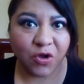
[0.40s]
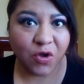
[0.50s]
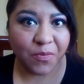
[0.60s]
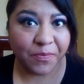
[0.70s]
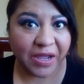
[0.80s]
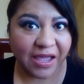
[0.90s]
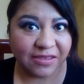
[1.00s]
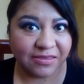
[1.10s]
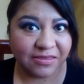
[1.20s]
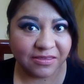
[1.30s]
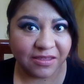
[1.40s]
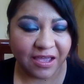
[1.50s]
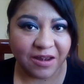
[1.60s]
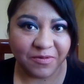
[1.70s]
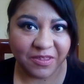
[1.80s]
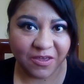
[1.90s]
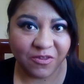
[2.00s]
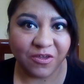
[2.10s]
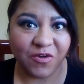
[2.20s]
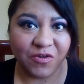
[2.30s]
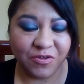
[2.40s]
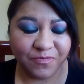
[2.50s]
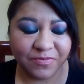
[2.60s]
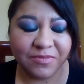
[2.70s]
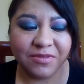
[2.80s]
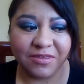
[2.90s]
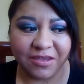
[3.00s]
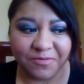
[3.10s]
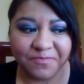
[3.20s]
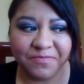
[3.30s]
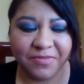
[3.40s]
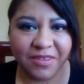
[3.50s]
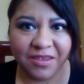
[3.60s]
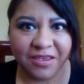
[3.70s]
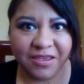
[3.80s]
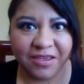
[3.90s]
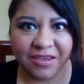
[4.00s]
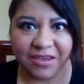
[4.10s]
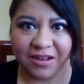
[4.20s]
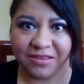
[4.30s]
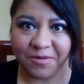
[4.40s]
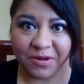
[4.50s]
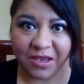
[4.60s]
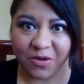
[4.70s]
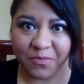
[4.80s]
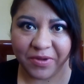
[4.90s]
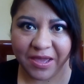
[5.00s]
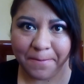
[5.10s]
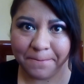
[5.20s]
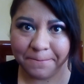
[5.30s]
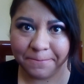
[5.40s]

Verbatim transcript: compras el video de hoy. Sí. ¿Quieres saber qué compré?